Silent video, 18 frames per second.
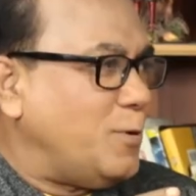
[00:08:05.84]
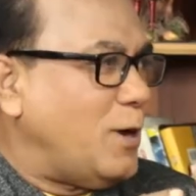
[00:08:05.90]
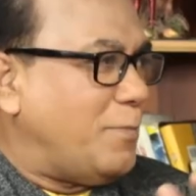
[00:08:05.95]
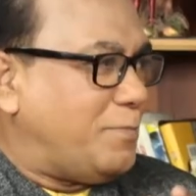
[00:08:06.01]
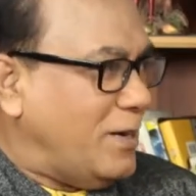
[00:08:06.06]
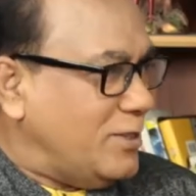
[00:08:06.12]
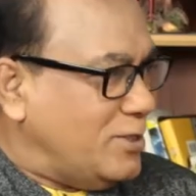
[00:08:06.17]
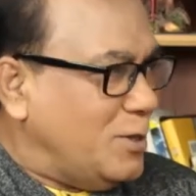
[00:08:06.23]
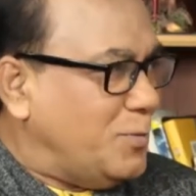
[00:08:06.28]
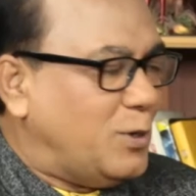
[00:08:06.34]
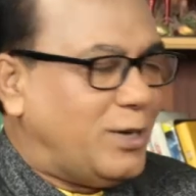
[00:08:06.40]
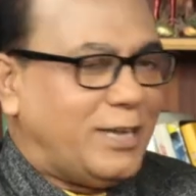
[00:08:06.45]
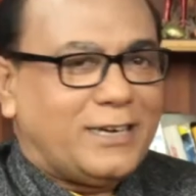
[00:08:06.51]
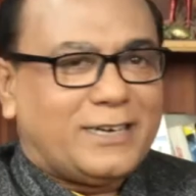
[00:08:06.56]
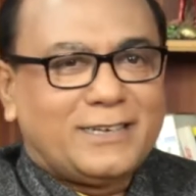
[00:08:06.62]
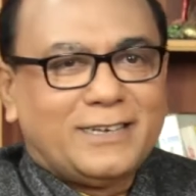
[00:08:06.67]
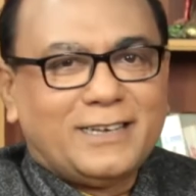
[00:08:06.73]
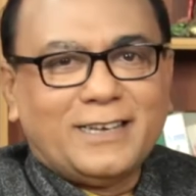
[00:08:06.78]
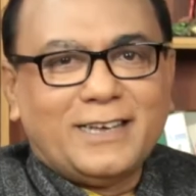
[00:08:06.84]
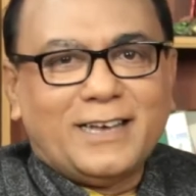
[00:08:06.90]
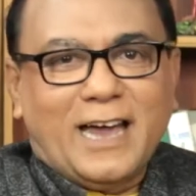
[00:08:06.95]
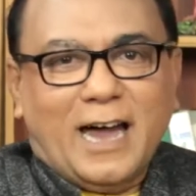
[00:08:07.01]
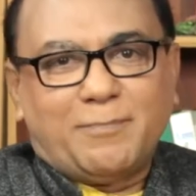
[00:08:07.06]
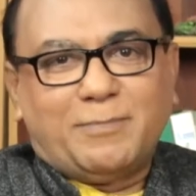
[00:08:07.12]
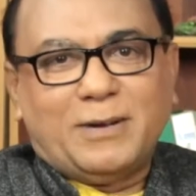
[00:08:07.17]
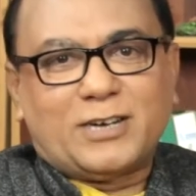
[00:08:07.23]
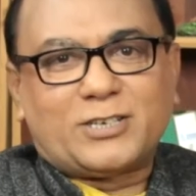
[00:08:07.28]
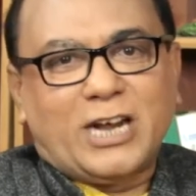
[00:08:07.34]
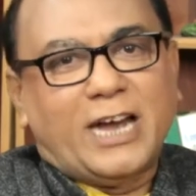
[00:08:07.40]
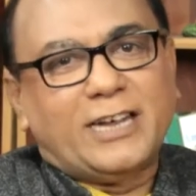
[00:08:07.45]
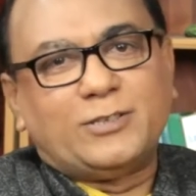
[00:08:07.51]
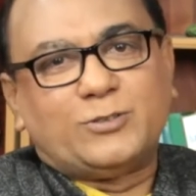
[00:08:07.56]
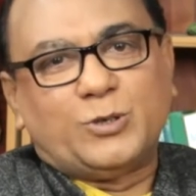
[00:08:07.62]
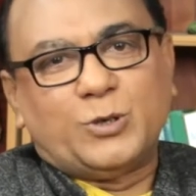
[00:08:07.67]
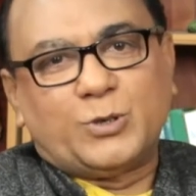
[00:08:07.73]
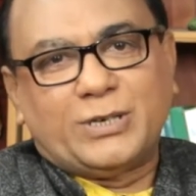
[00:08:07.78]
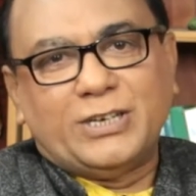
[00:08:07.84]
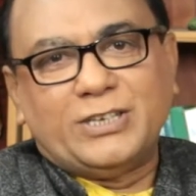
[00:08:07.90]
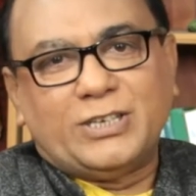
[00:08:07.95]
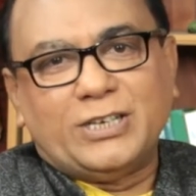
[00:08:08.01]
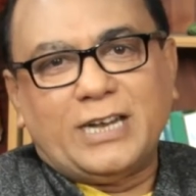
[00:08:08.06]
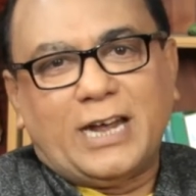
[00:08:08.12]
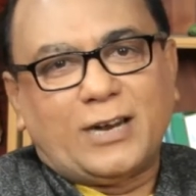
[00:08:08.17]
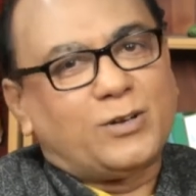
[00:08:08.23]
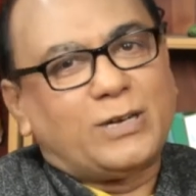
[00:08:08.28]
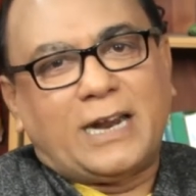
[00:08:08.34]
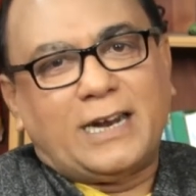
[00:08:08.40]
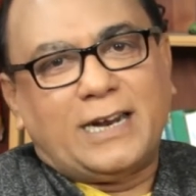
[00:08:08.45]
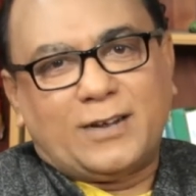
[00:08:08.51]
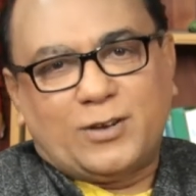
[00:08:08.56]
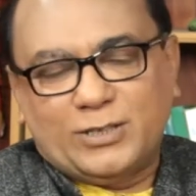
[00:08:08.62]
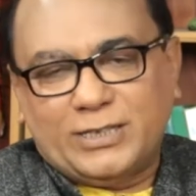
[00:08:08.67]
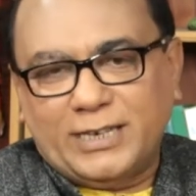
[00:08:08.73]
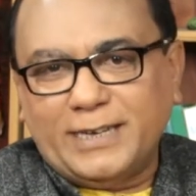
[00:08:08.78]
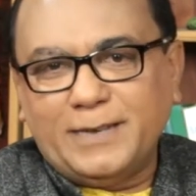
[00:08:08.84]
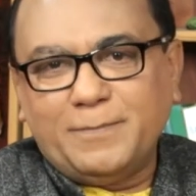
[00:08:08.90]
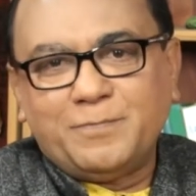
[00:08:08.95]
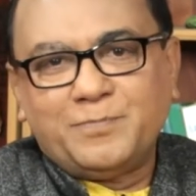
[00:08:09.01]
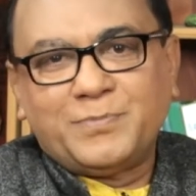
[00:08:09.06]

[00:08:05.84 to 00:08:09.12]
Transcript: আপনার জীবনের আপনার সাহিত্য কৃতির আরও নানা কথায়